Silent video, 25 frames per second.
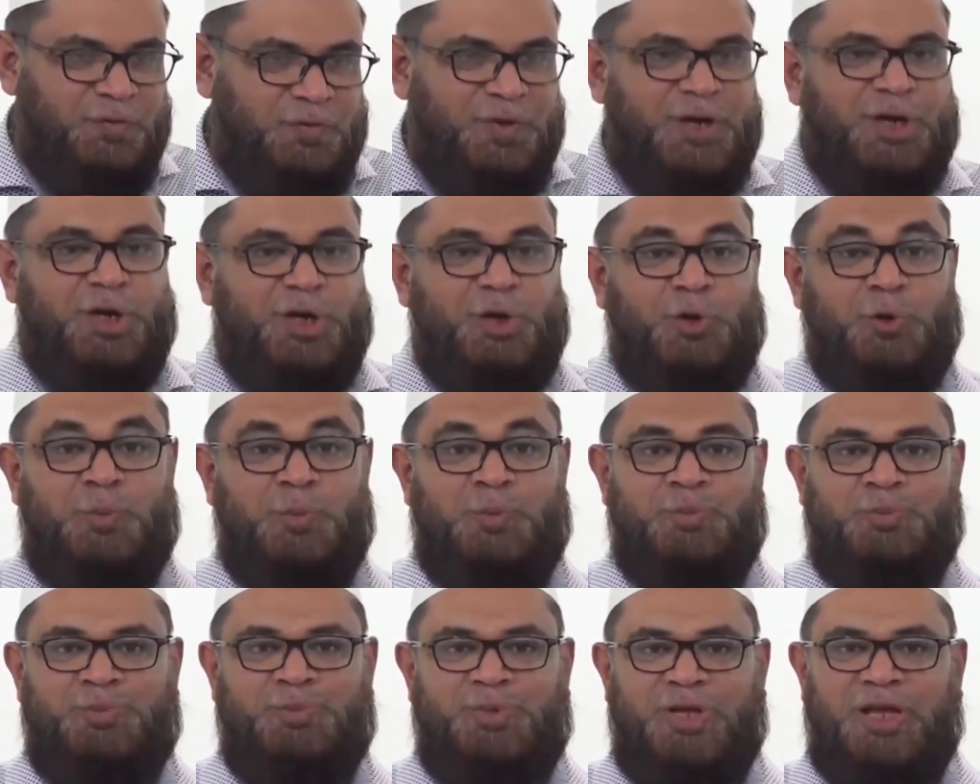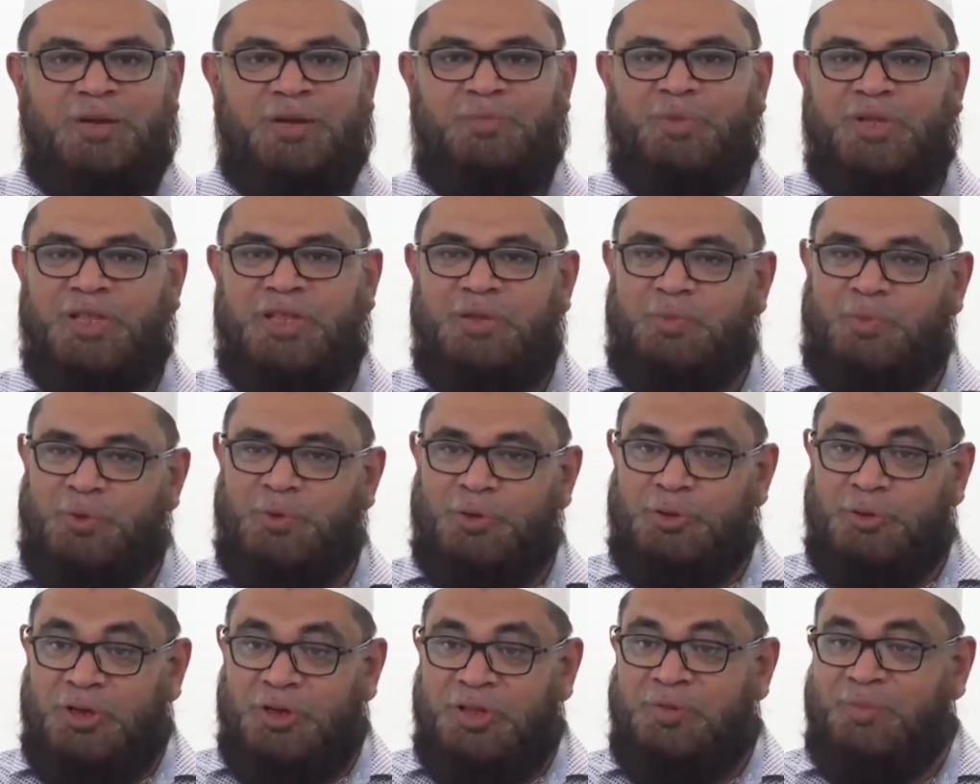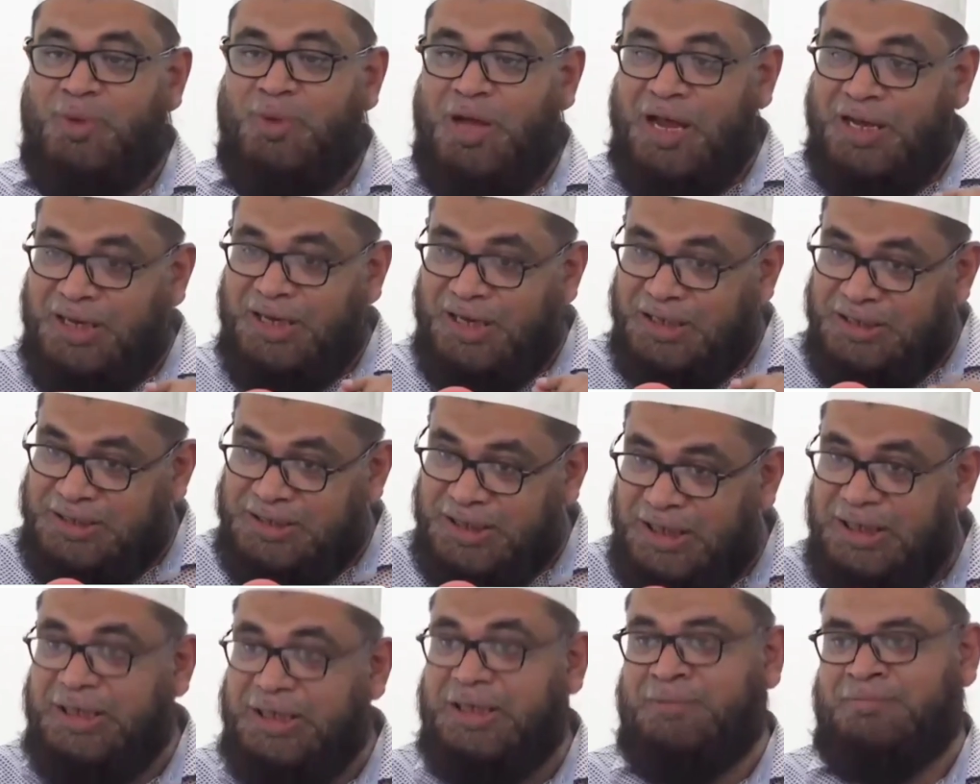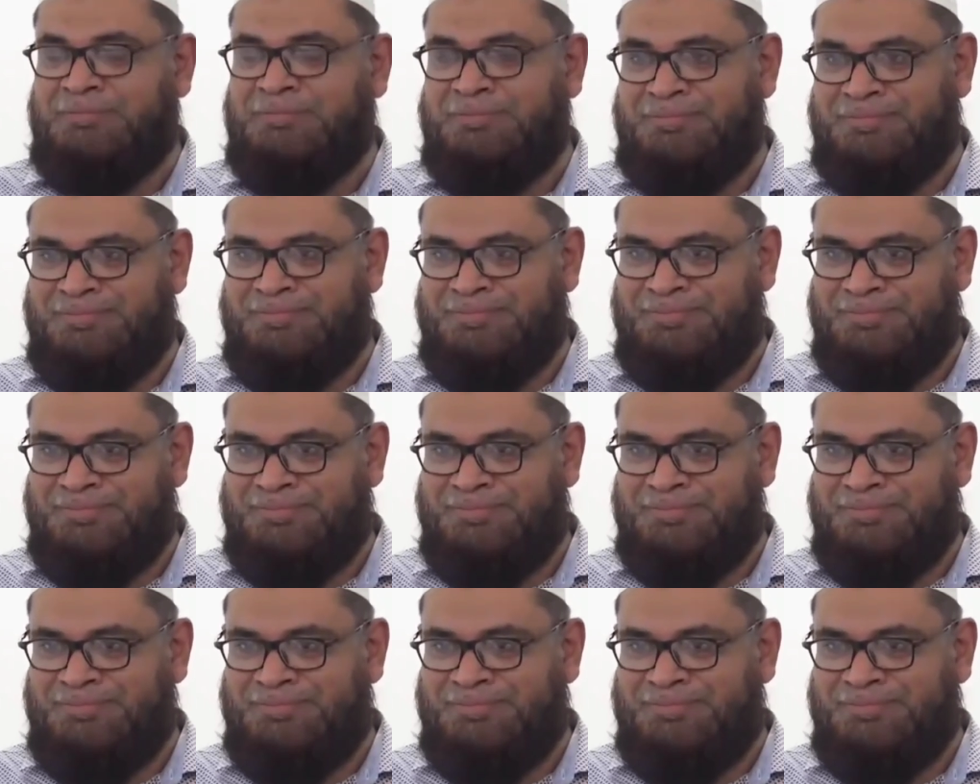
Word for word: வேண்டும் என்பதை புரிந்து கொள்ள இது மார்க்க சட்டம்